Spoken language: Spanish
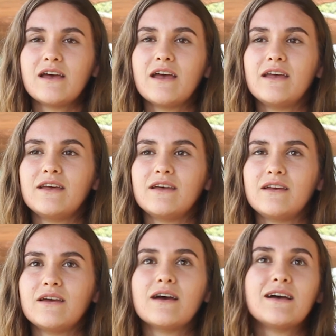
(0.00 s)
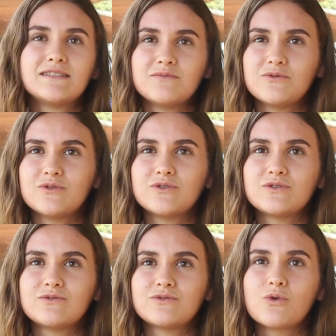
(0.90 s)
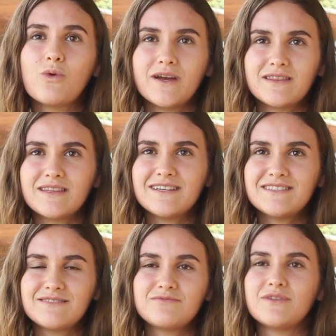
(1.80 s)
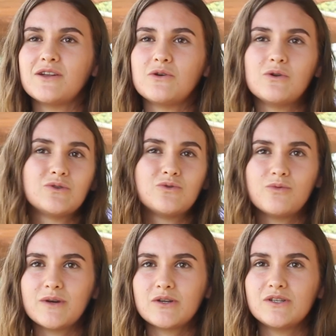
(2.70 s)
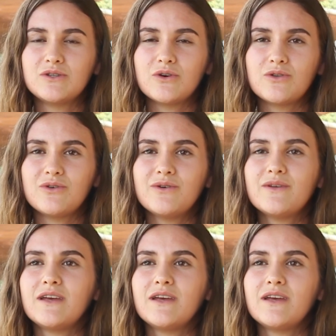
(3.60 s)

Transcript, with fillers: eh, hacemos cuentas de los números y todo,